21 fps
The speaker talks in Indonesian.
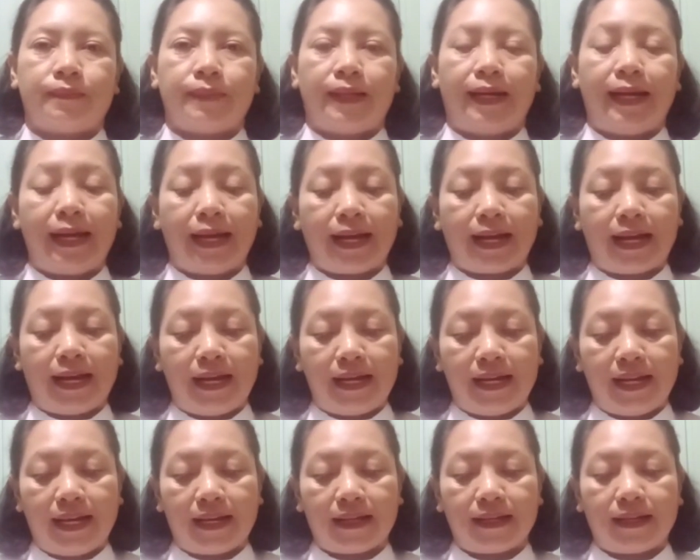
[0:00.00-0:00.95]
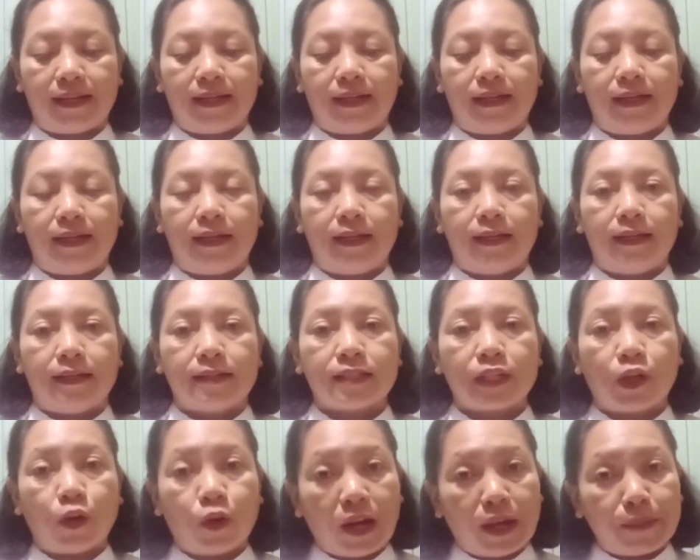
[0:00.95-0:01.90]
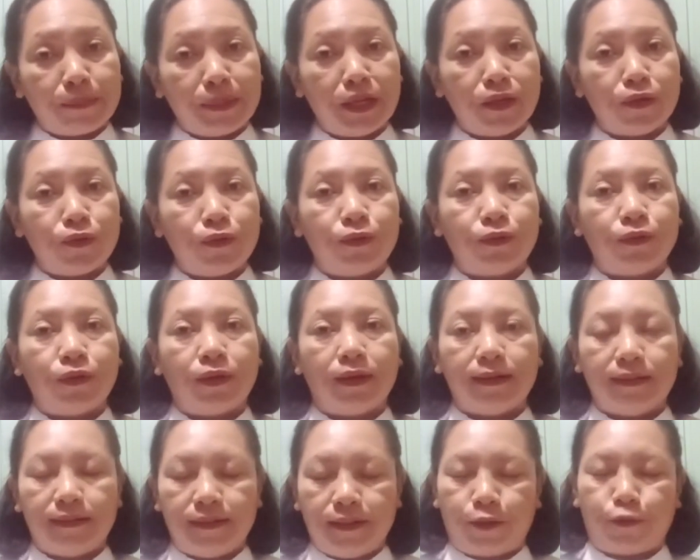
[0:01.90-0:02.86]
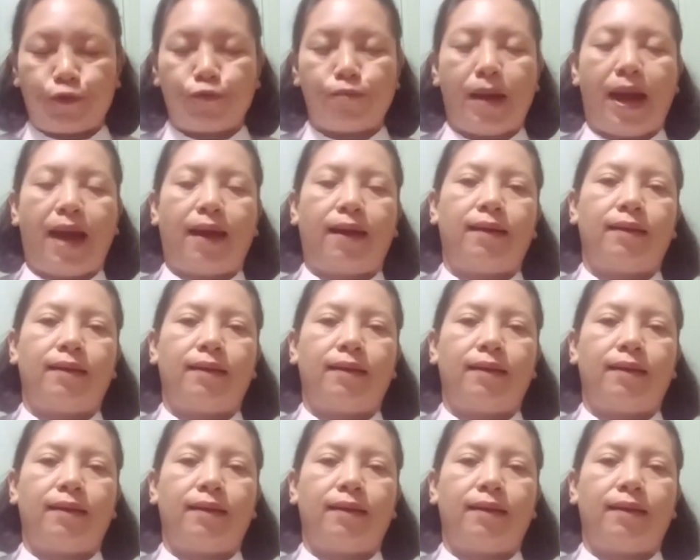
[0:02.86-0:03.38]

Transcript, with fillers: Anak-anak sekolah minggu di rumah.